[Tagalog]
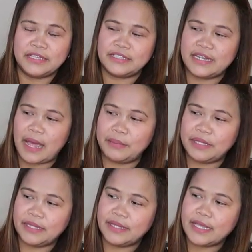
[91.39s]
Sinabi
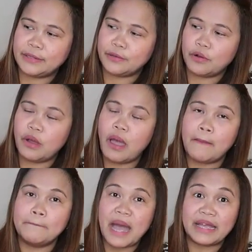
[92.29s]
din dito,
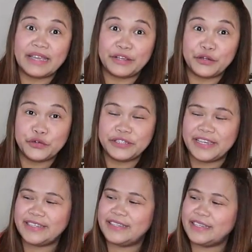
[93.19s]
bag
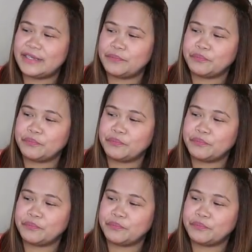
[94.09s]
included,